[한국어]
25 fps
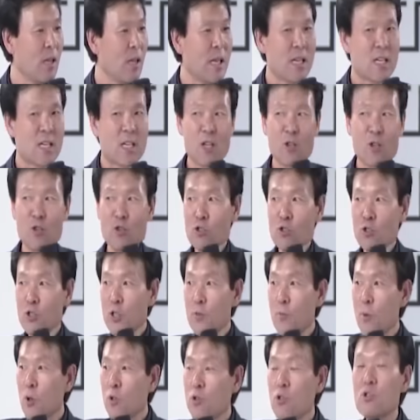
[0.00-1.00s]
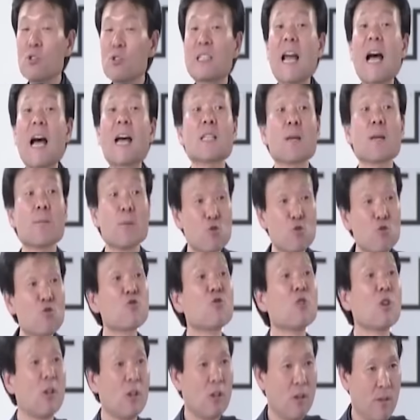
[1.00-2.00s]
그리고 의병들은 다 잡아
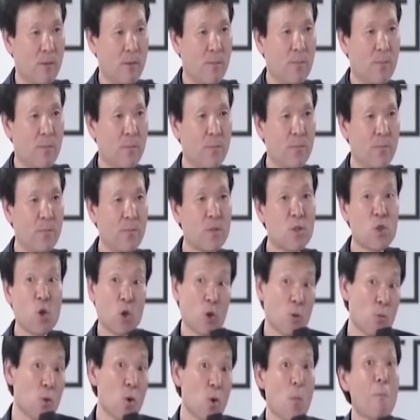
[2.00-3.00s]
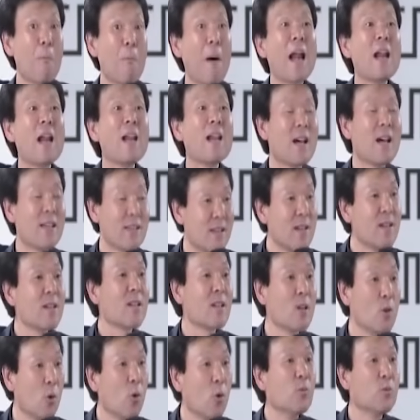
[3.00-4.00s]
죽여요. 음, 저놈들 반란
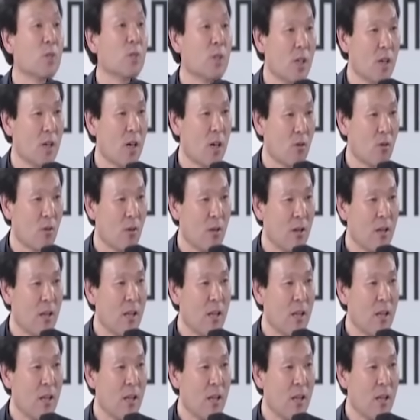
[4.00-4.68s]
일으킬 놈들이라고.